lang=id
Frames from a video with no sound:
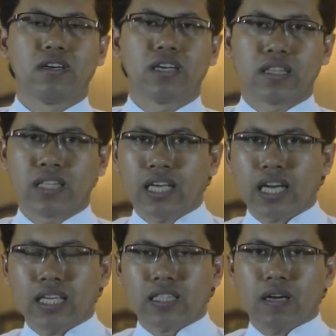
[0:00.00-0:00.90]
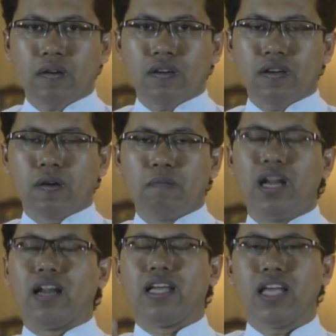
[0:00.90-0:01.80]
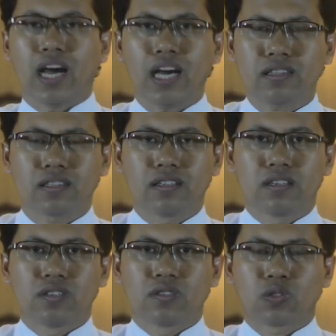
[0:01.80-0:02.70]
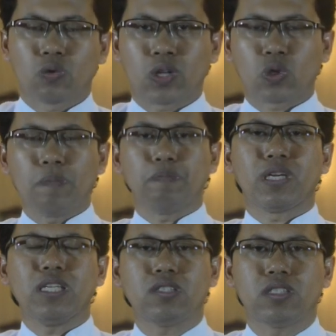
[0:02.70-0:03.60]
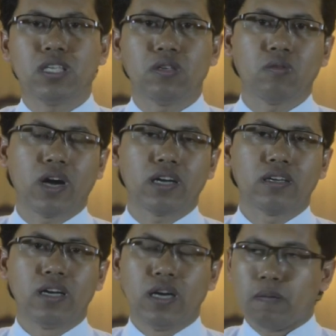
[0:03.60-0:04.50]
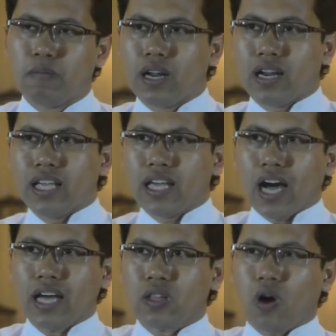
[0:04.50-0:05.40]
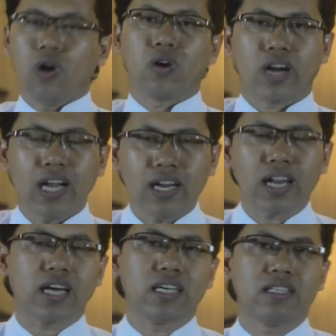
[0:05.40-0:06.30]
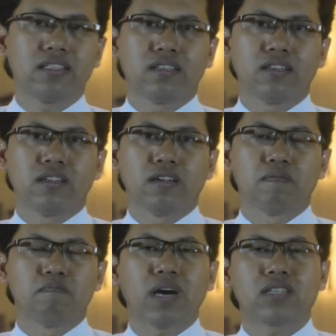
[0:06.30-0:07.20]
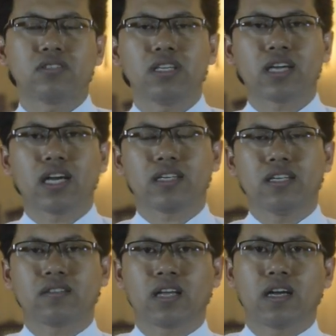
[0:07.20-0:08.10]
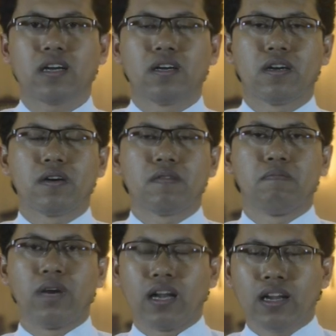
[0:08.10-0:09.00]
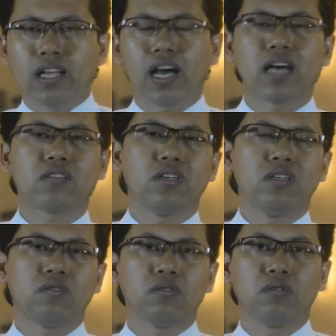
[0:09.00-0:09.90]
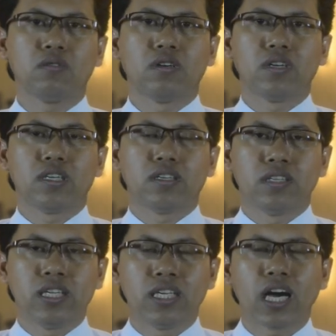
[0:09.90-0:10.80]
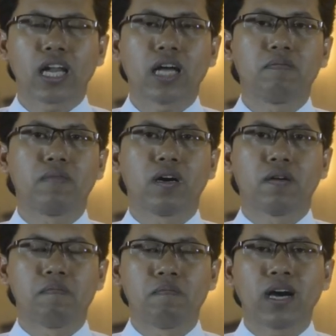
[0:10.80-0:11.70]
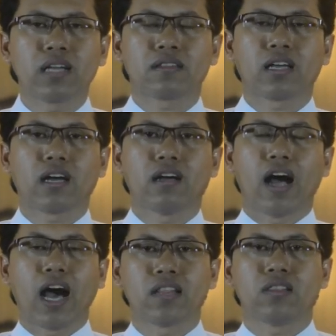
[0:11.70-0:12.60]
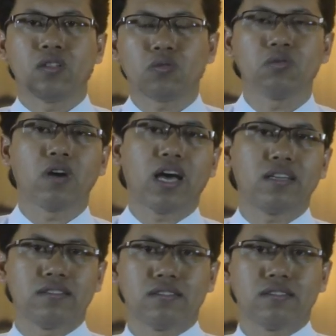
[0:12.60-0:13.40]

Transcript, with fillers: Ketika kita melihat suatu peristiwa, melihat orang lain, masihkah kita melihat itu di dalam mata hati Tuhan.